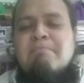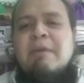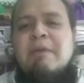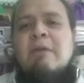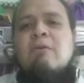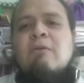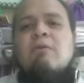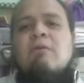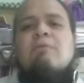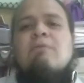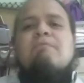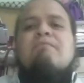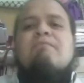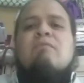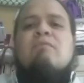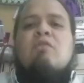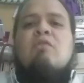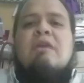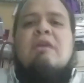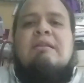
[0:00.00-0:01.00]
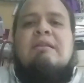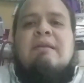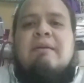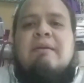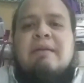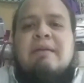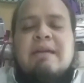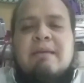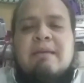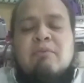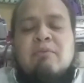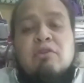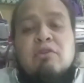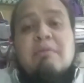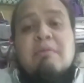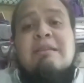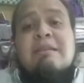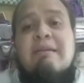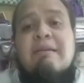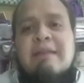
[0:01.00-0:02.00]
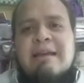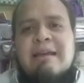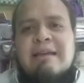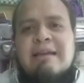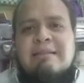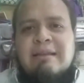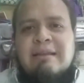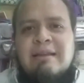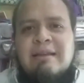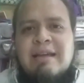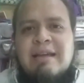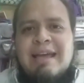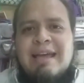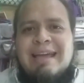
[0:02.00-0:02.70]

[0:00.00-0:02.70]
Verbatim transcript: pero nos atreveríamos, yo me atrevería a decir